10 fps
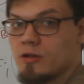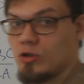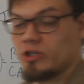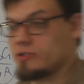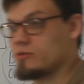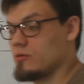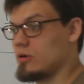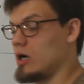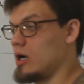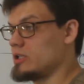То есть
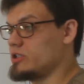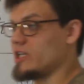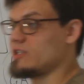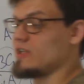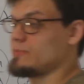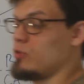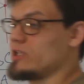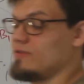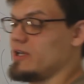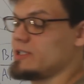э, здесь
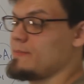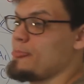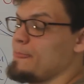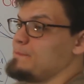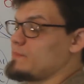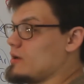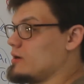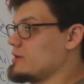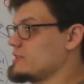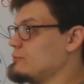воспользовались
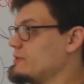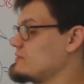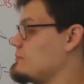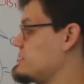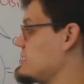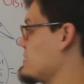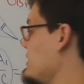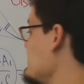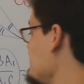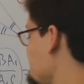э, свойством
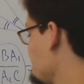бисектрис,